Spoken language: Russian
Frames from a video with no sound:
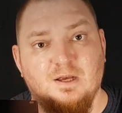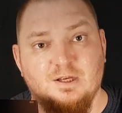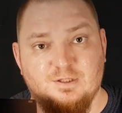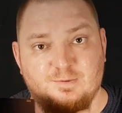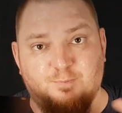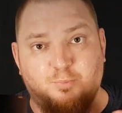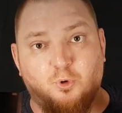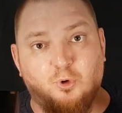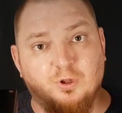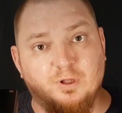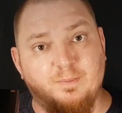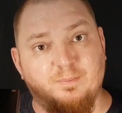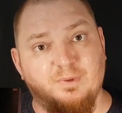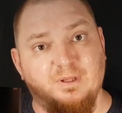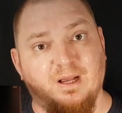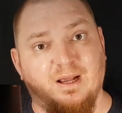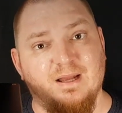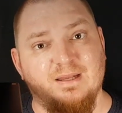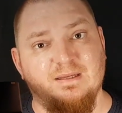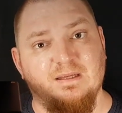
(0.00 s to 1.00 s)
с полным
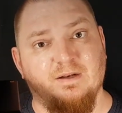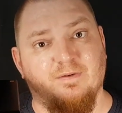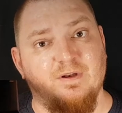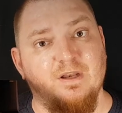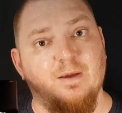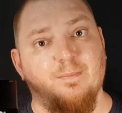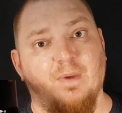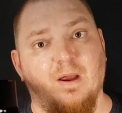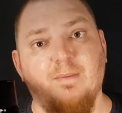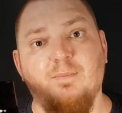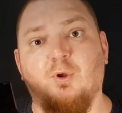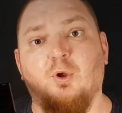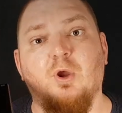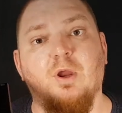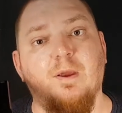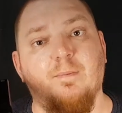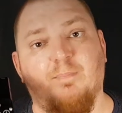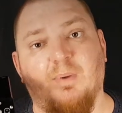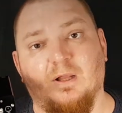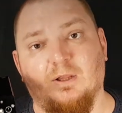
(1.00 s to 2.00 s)
декодированием
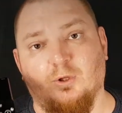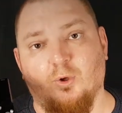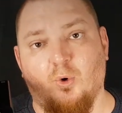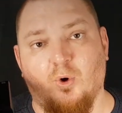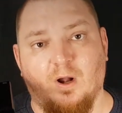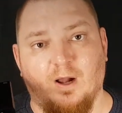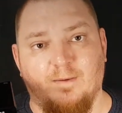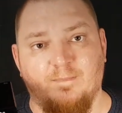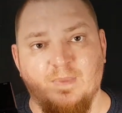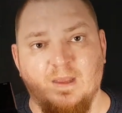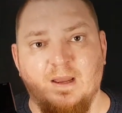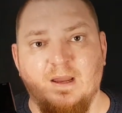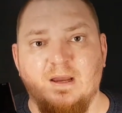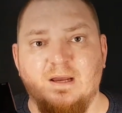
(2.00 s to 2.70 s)
MQI e потока.